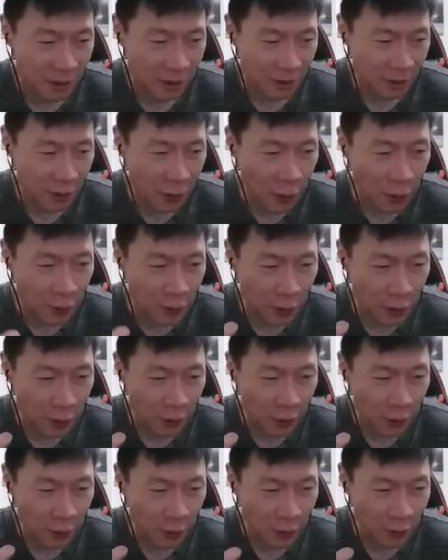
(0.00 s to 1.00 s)
有
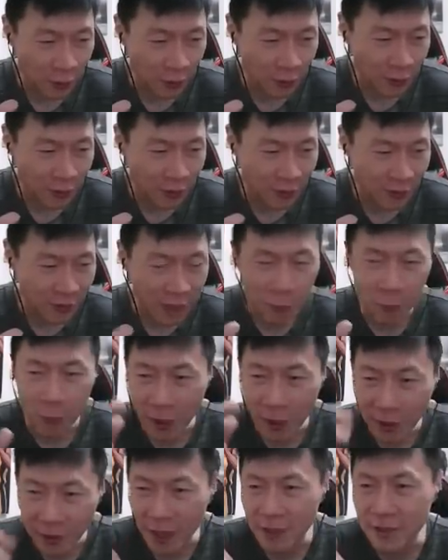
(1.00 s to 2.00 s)
有像
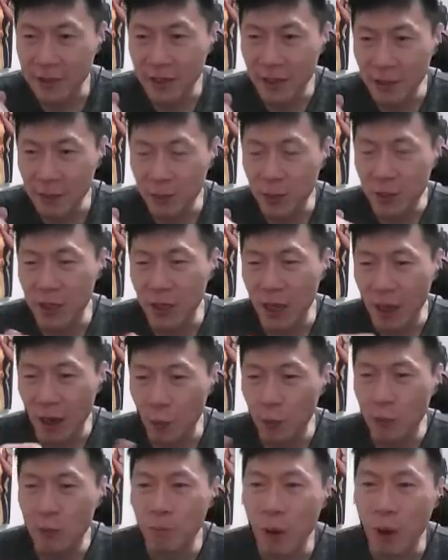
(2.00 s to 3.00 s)
王丹这一批啊，
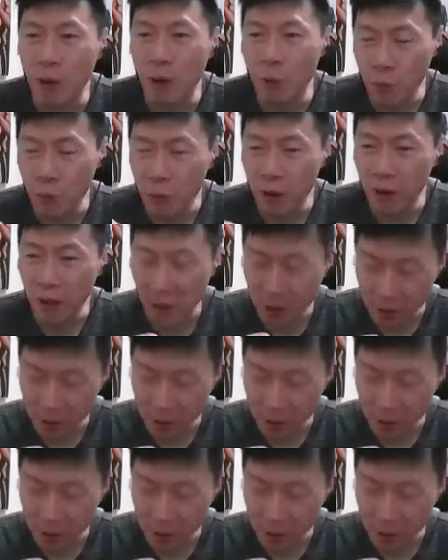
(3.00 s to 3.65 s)
包括乌尔开